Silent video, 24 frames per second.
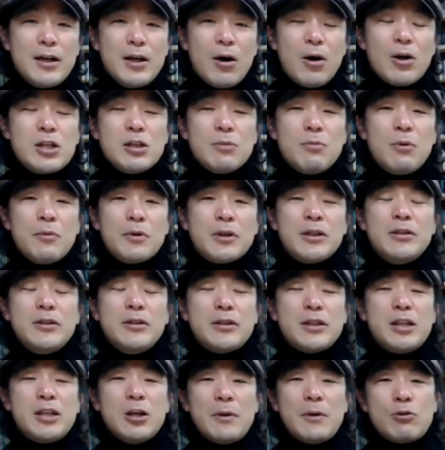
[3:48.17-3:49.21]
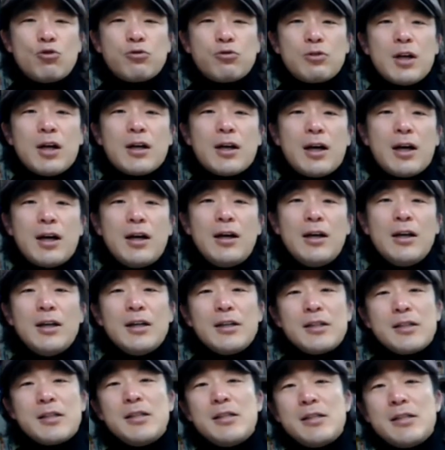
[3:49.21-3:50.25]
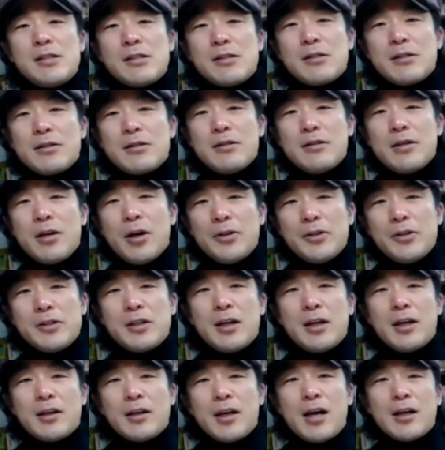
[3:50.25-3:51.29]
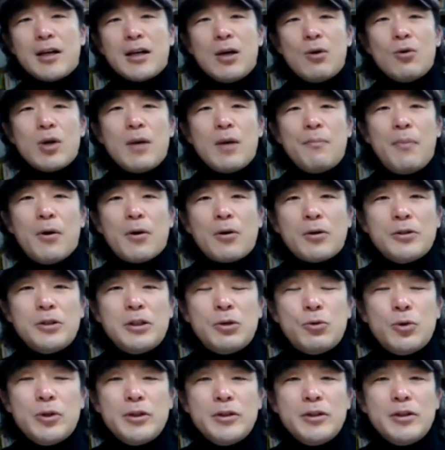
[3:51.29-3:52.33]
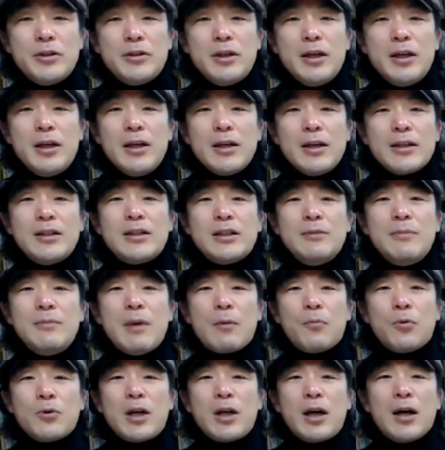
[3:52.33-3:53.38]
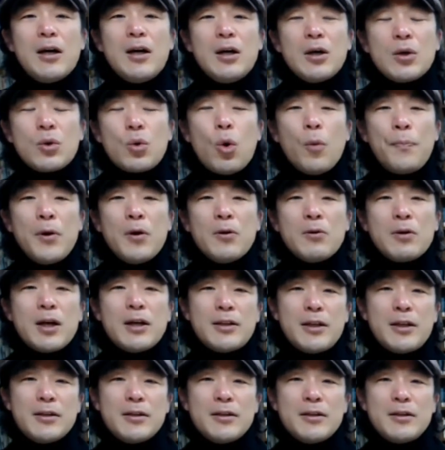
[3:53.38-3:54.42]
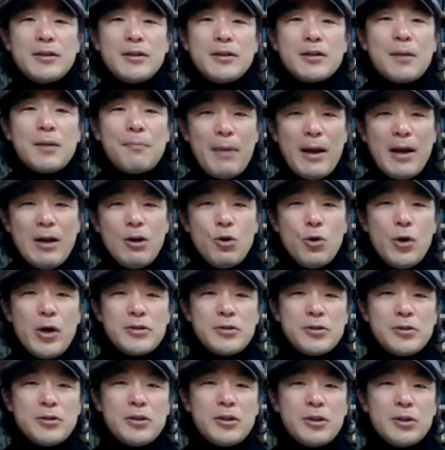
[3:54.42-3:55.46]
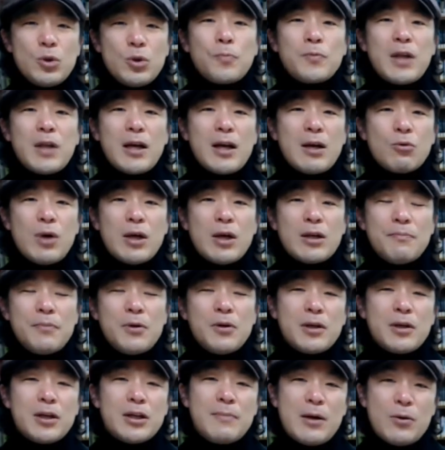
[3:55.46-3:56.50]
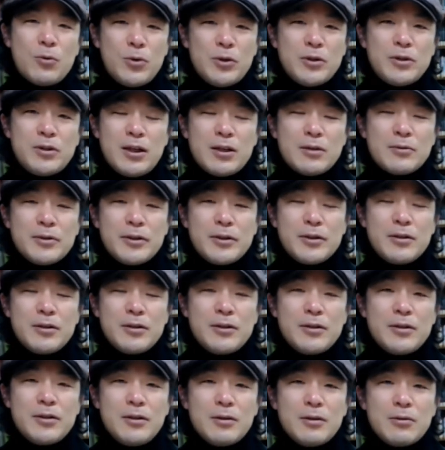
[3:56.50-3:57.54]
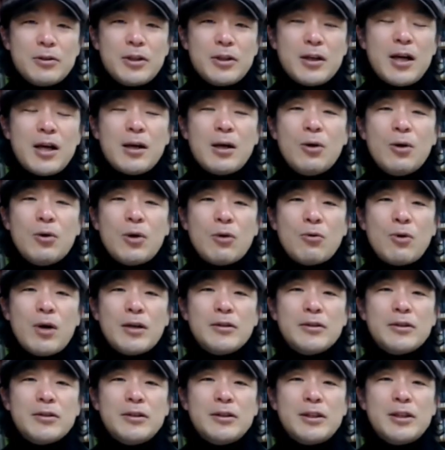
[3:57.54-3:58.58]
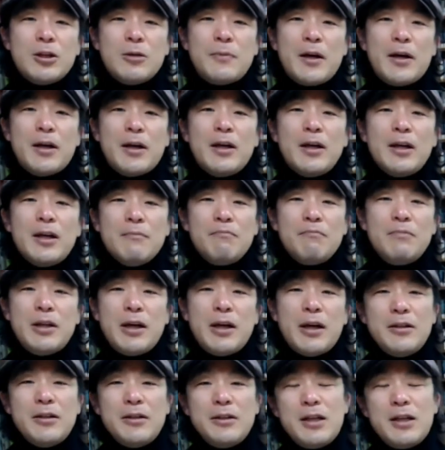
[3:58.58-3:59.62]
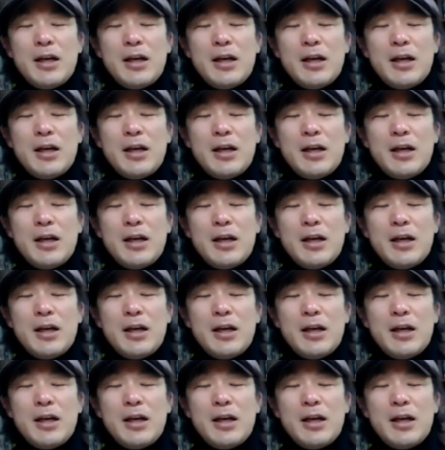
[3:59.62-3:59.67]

어찌 보면 그 기업의 주가가 진 현재 카카오가 벌어들이고 있는 그 금액보다 고평가된 그러니까 밸류에이션이 높다라고 하는 평가를 받고 있더라고요. 근데 카카오라고 하는 그 기업의 미래를